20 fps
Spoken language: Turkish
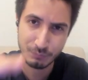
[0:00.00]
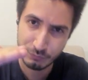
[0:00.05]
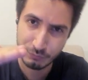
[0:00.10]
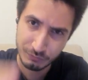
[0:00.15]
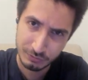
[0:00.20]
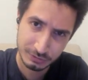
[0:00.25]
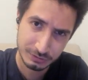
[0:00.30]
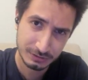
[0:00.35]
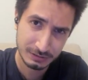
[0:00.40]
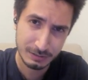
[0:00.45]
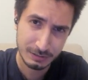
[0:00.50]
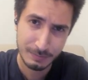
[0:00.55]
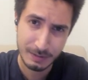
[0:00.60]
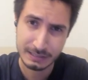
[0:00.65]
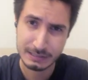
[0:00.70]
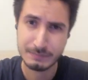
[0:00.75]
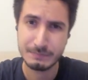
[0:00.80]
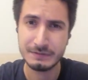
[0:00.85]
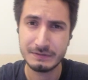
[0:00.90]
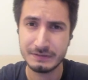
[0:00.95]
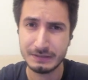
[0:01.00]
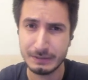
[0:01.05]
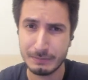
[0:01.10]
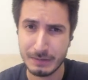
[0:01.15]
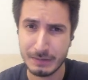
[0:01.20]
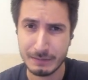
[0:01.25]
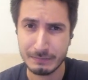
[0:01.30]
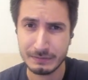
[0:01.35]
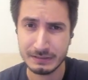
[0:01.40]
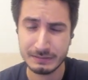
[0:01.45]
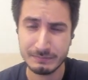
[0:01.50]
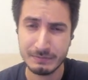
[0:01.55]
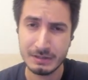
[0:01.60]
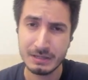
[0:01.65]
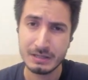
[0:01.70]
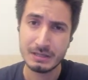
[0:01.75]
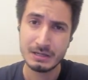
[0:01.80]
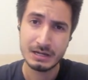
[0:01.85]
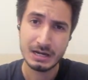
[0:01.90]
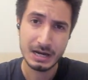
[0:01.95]
Bu videoda da belki bitiremeyebilirim.
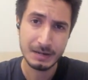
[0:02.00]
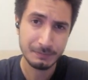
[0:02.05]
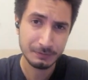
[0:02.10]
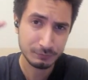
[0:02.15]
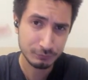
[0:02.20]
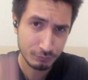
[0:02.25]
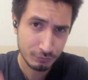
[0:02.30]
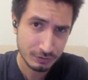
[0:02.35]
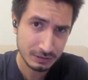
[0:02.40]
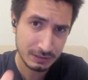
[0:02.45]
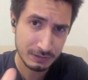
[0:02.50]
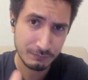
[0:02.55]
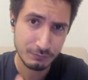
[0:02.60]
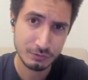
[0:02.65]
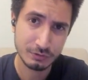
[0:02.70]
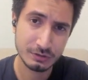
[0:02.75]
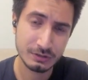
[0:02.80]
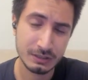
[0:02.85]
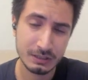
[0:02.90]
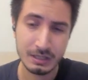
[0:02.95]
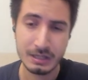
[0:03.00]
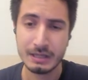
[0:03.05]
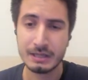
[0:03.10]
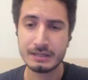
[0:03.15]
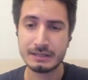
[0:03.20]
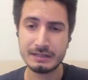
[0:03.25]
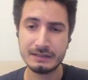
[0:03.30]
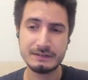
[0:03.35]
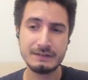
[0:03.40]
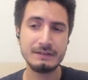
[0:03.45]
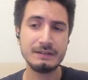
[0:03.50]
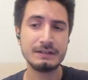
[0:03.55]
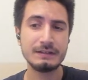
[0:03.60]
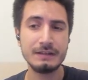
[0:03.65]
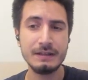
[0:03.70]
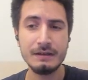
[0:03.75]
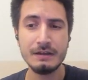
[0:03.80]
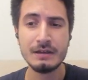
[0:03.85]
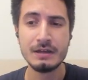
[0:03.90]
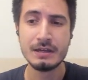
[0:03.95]
Ama sonraki videoda
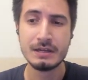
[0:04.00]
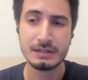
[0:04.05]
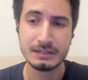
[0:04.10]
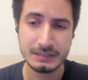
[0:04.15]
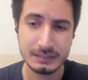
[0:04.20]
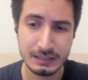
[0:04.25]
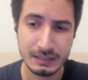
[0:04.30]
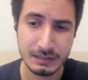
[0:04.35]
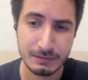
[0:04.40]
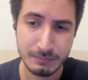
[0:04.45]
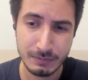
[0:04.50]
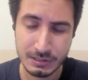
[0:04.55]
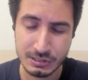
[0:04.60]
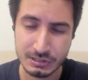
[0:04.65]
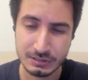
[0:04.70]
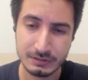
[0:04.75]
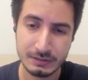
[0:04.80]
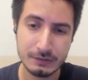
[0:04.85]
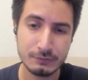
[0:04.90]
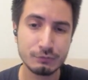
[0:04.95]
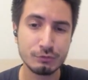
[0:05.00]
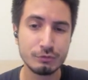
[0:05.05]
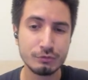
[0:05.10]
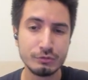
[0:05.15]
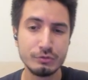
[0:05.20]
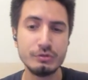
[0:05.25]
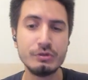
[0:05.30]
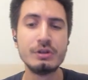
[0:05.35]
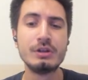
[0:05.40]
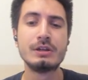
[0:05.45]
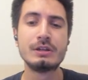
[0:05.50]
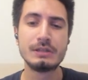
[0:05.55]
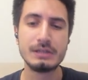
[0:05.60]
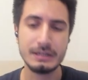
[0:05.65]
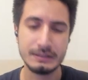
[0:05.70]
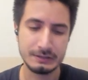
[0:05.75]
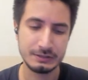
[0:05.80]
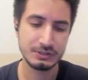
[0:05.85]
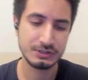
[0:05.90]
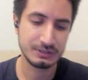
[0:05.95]
kesinlikle Granny 5'in de sonunu
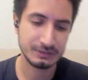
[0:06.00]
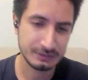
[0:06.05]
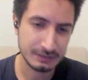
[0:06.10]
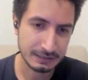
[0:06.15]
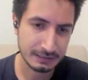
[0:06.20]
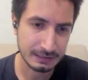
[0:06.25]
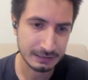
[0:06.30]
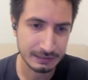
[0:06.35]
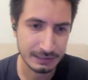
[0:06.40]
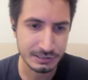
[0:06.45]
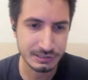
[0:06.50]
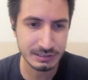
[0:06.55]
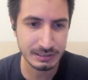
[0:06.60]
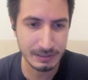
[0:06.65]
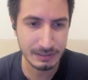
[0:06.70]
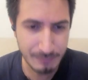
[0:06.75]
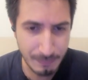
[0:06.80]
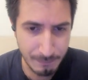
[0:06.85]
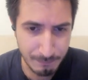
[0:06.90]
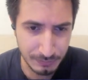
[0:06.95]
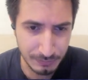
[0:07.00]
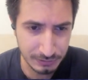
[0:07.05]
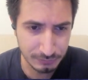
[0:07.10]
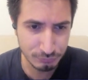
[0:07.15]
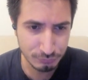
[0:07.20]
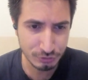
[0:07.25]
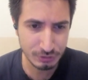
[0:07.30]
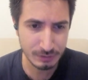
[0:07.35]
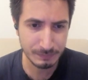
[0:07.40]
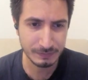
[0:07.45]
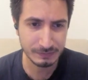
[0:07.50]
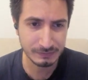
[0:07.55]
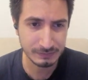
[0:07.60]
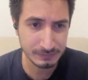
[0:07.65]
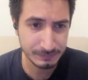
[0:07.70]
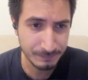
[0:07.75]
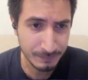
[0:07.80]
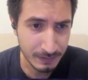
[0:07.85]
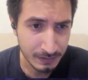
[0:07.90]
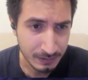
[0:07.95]
getireceğiz arkadaşlar. Hemen play tuşuna
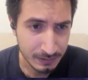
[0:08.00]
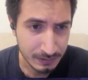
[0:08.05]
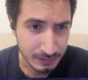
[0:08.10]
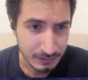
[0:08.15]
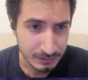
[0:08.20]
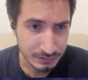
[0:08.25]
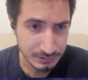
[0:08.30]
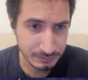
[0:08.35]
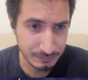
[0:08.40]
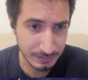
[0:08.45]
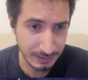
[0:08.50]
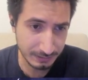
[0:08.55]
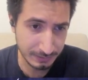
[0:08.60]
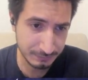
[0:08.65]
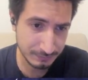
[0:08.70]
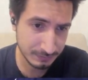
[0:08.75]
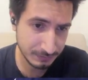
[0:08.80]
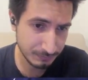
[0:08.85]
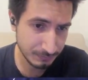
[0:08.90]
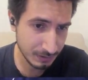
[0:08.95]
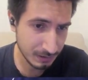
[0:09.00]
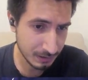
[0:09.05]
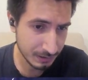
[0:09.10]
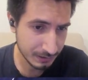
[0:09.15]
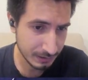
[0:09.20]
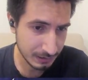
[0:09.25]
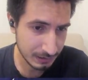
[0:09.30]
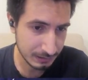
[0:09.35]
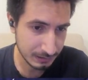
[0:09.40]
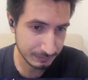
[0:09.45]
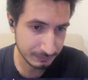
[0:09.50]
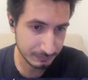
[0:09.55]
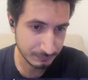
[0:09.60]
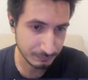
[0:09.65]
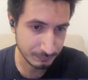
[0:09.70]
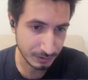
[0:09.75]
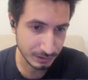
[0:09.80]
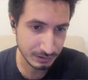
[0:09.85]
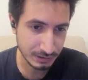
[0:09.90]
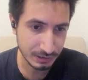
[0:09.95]
basalım. Şimdi ekstremi ayarla...
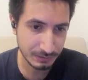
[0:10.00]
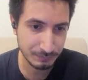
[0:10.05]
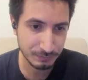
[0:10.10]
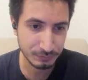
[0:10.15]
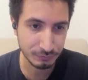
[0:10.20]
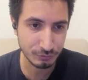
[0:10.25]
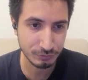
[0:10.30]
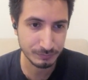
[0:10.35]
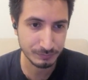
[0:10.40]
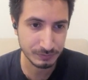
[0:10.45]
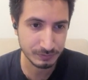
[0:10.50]
Manyak mıyız oğlum?